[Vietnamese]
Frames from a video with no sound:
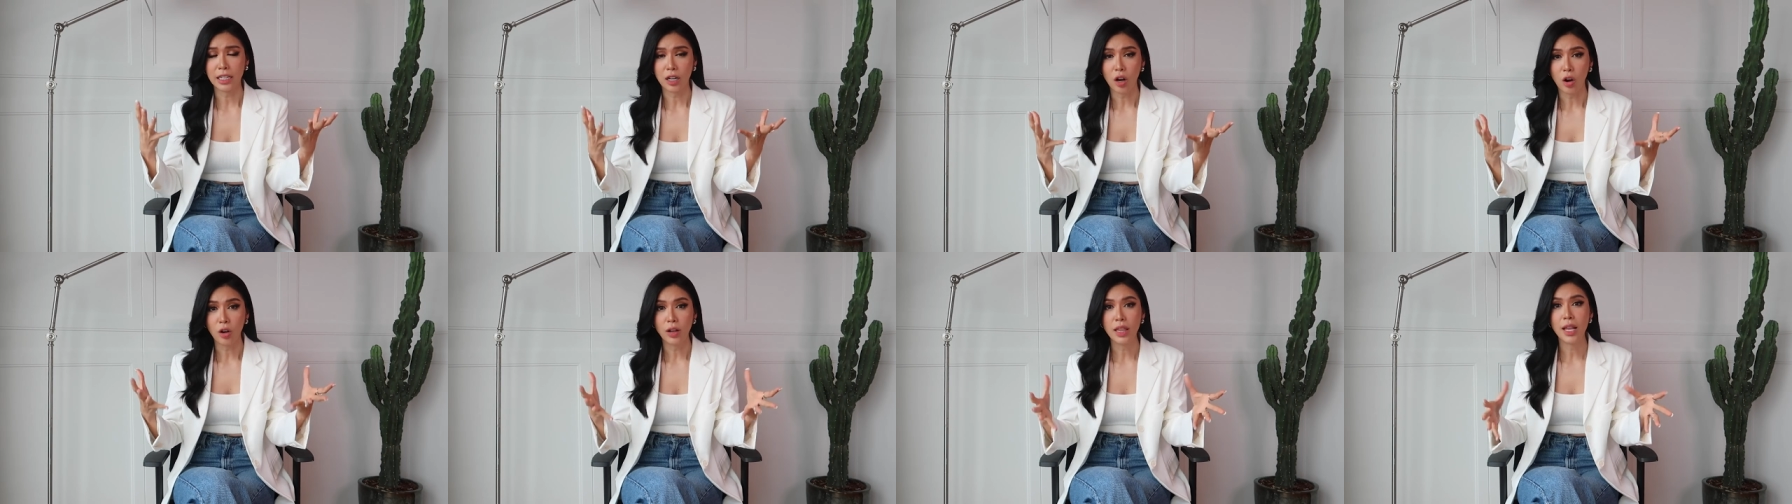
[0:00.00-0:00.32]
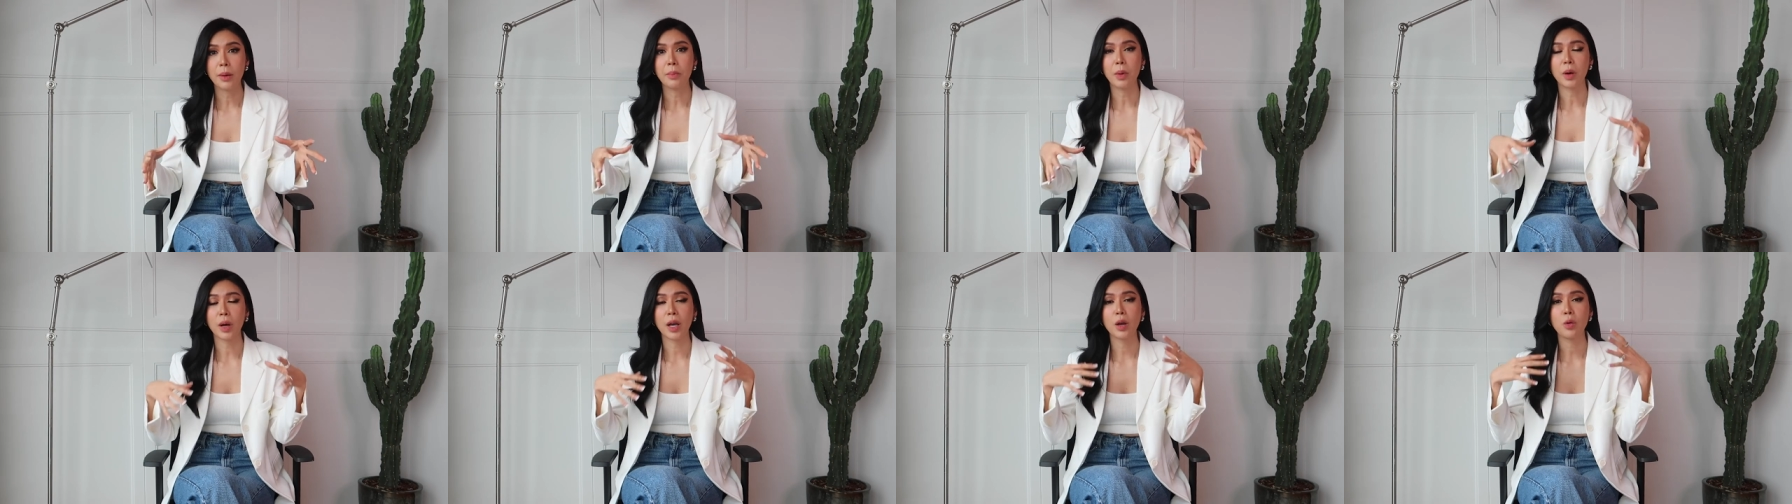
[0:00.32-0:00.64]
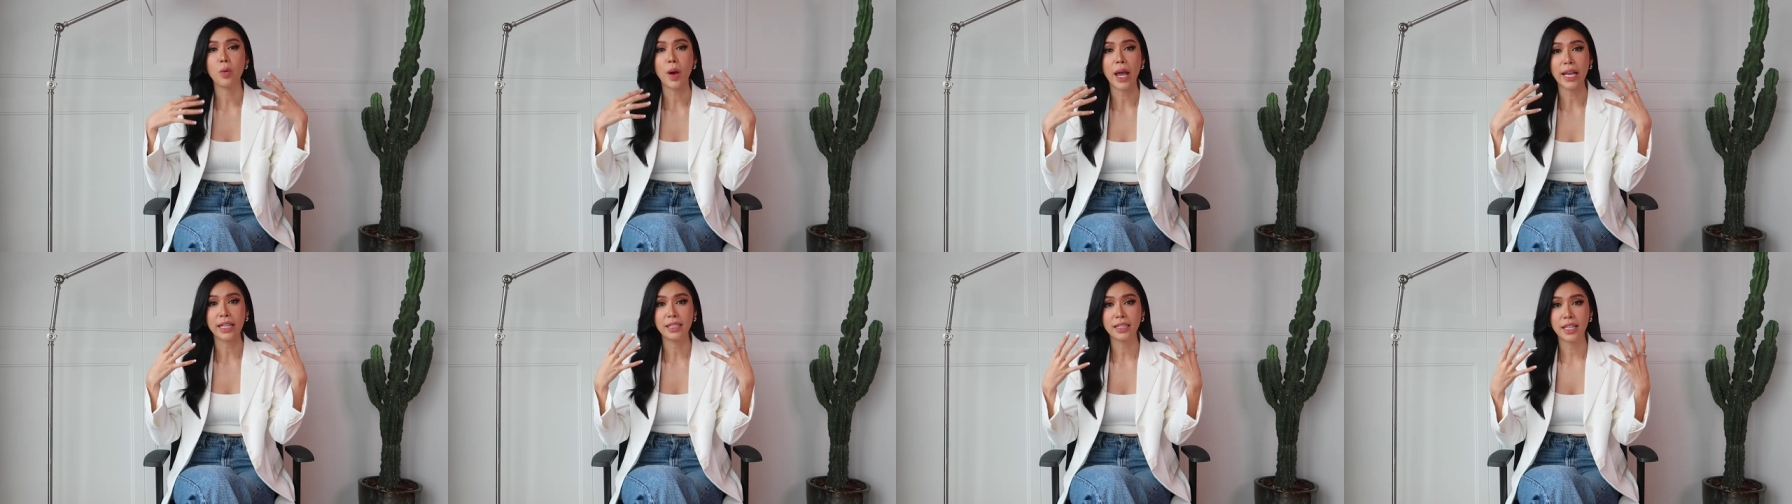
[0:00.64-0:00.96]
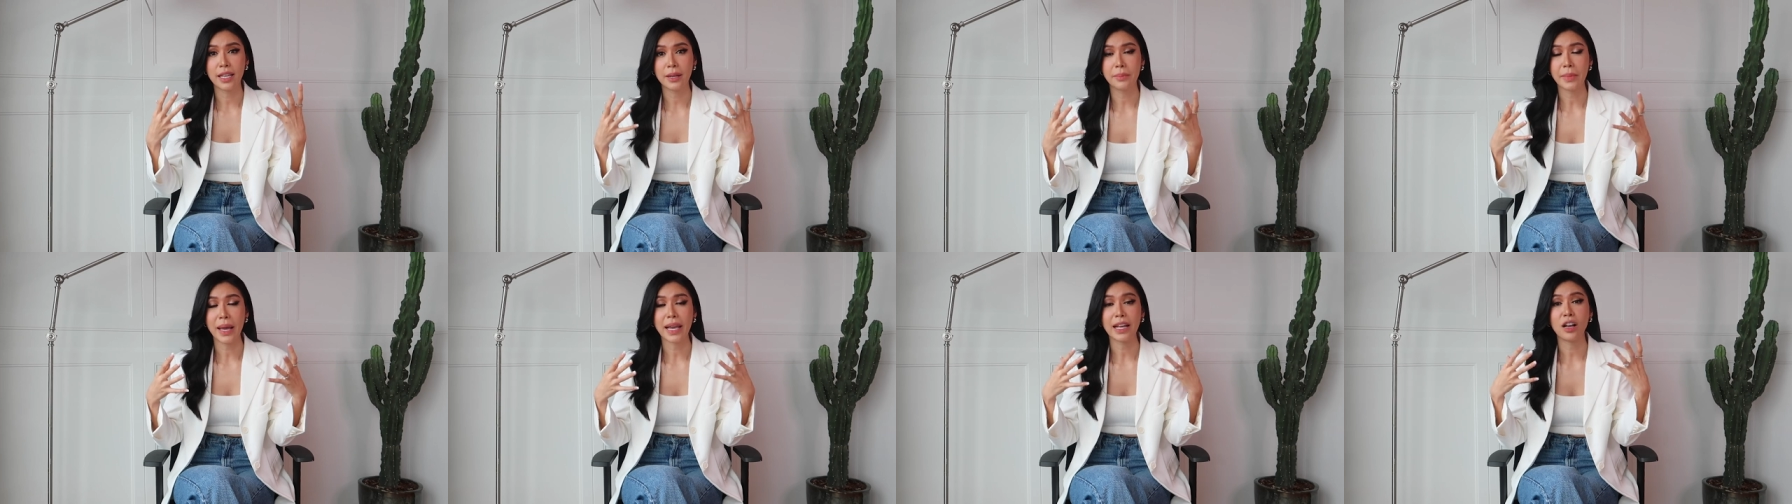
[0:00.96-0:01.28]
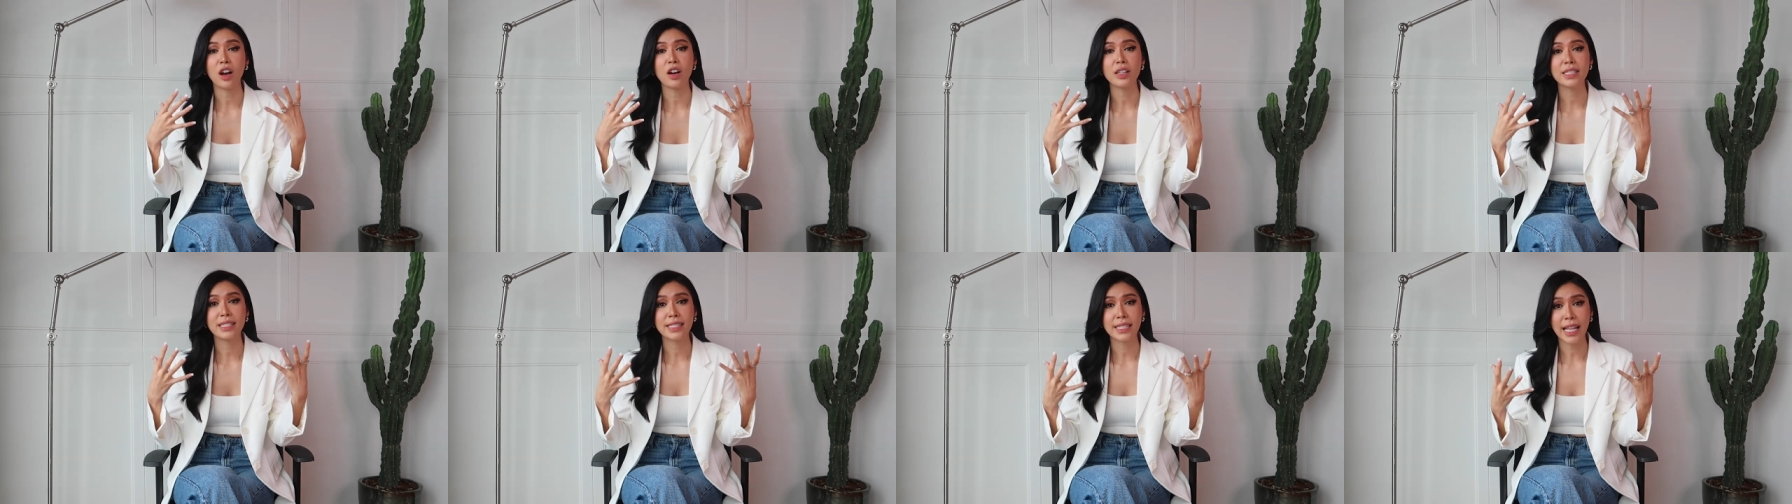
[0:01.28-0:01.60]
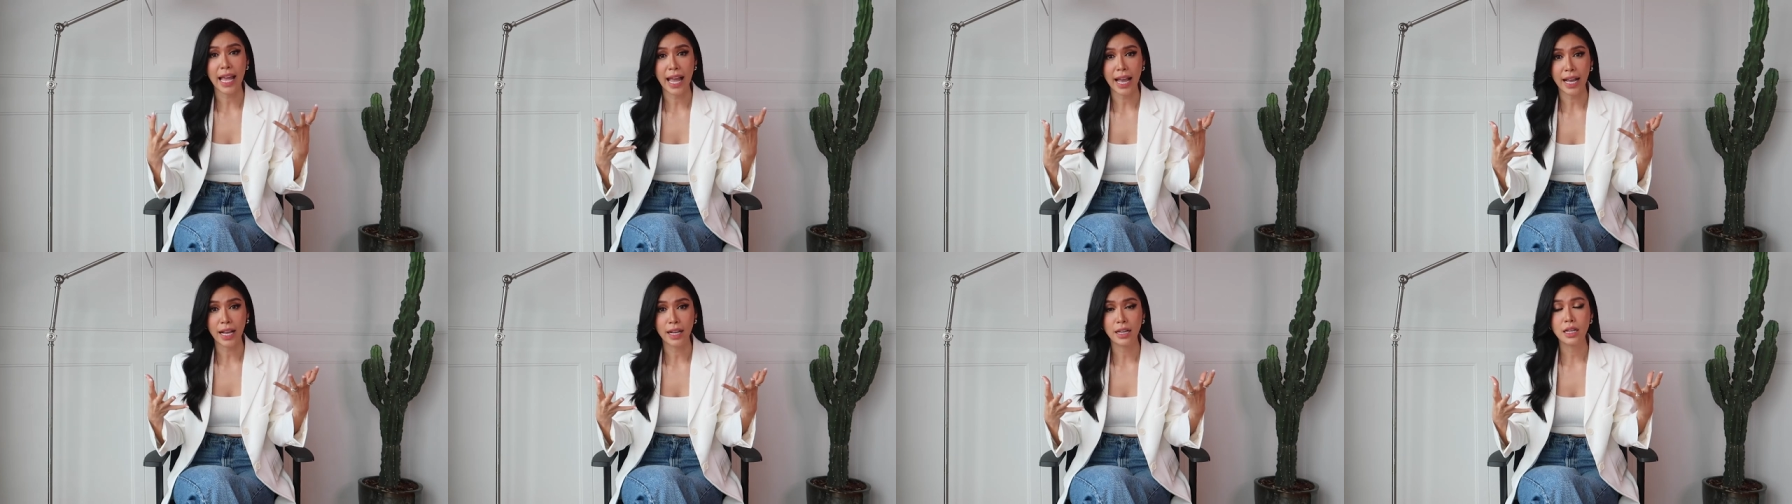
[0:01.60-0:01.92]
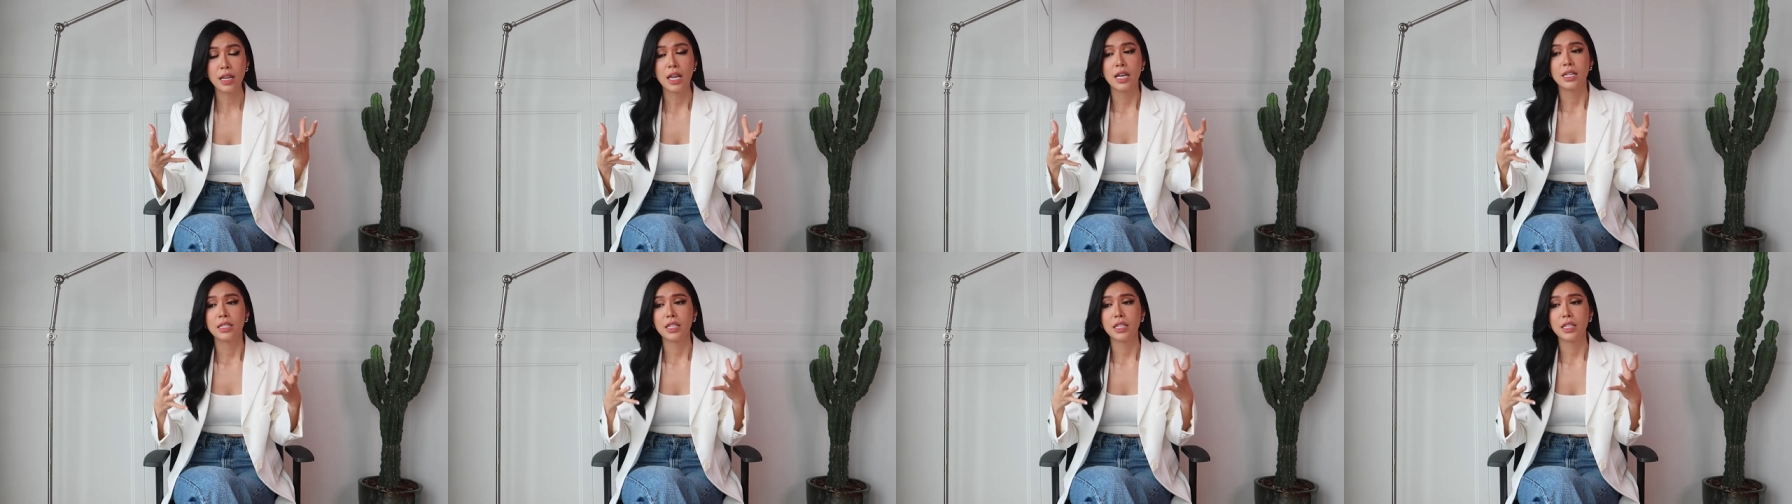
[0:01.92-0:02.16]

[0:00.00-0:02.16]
rỗi là một cái khoản tiền bạn có sẵn